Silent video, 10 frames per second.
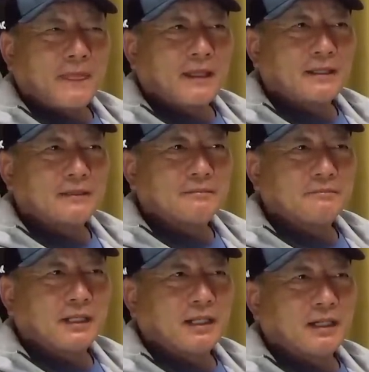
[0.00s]
感じですか、
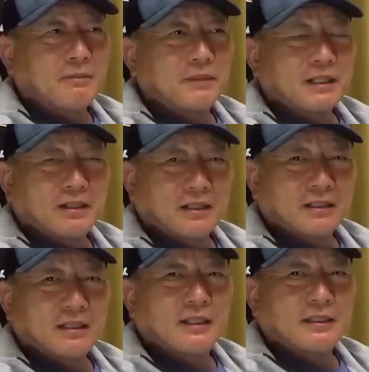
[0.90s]
まああんまり変わっ
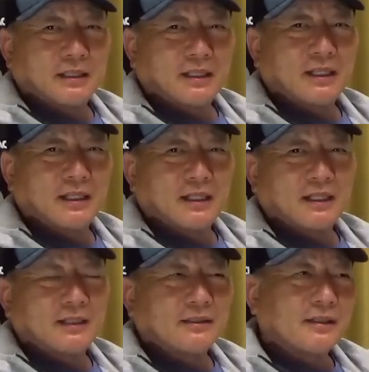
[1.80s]
てないね、う
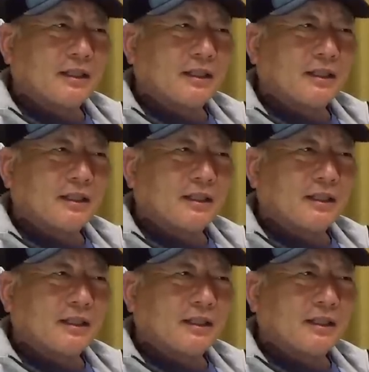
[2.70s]
ん、